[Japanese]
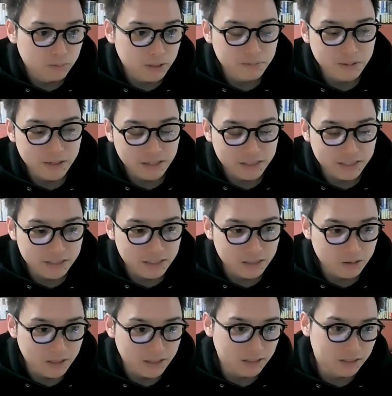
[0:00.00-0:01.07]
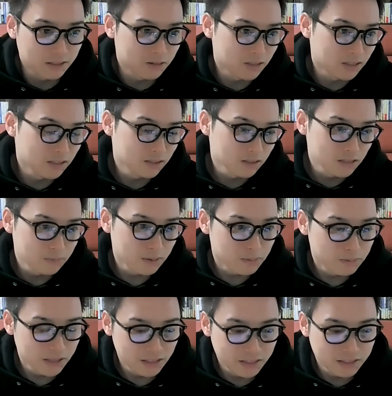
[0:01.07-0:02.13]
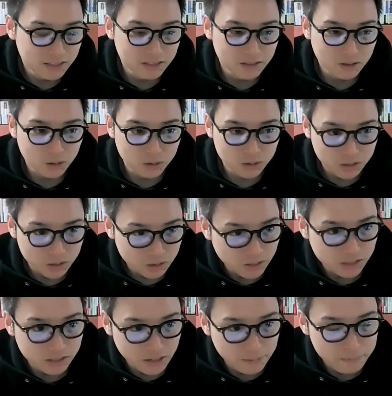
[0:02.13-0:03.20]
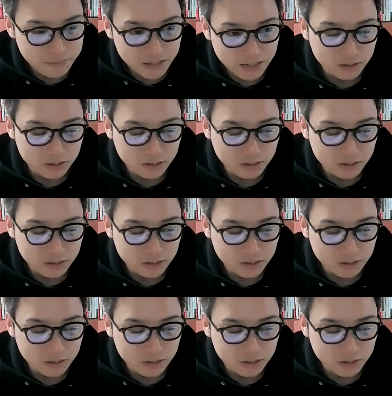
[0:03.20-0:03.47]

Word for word: パープレキシティとは何なのか、そしてパープレキシティの特徴ですね。